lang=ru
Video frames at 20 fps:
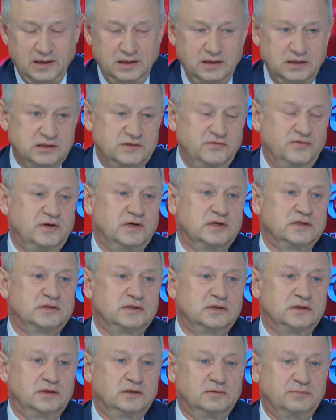И
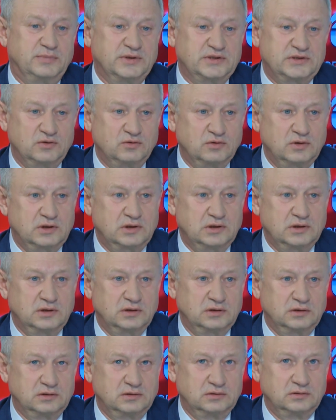газификация
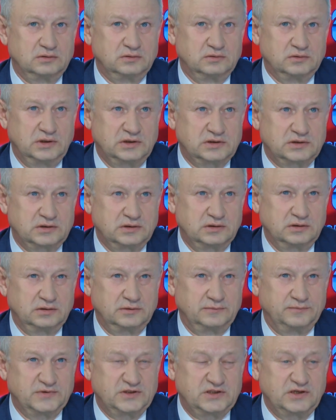поселка, э, у нас
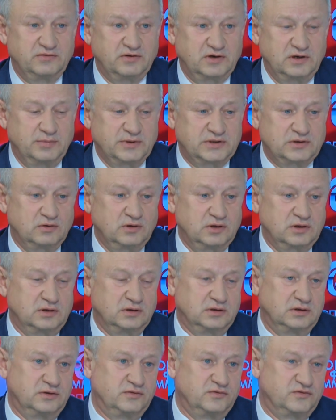северный поселок
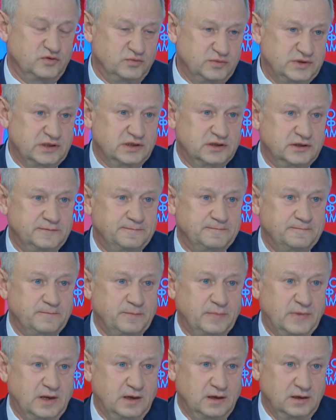в Сумсях.
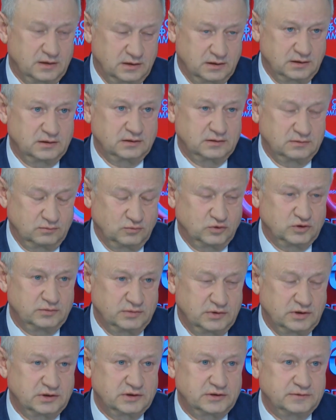Это
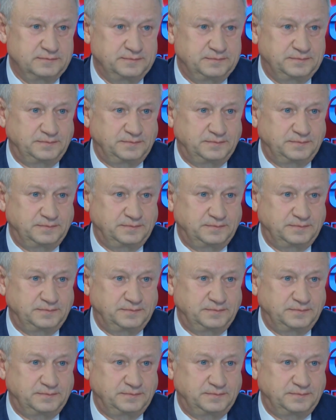будем делать.